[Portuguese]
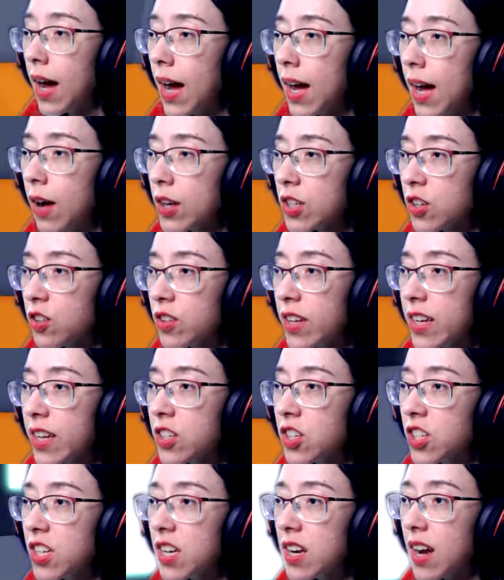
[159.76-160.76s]
Ah, eu acho que eu tenho que
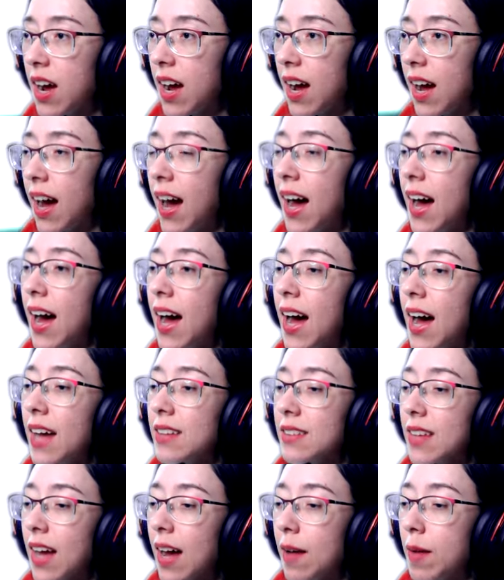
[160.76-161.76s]
tirar. Ah,
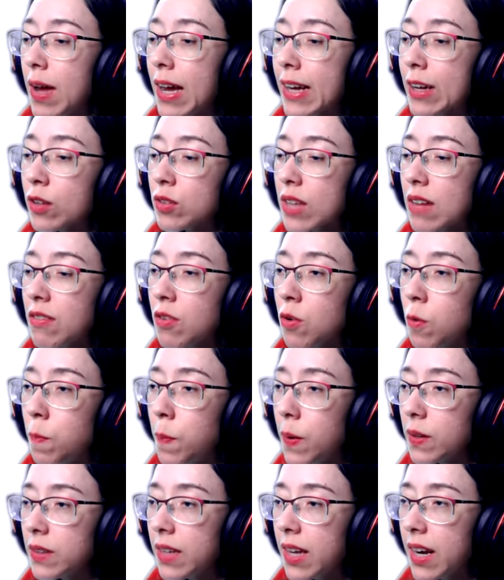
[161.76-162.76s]
tá. É que eu tava com o
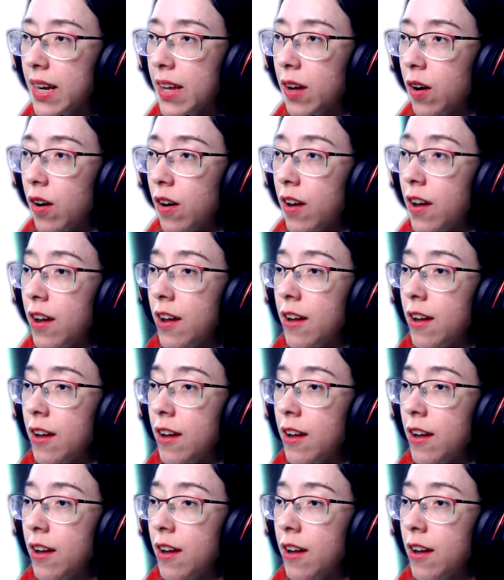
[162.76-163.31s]
poder aqui, ó.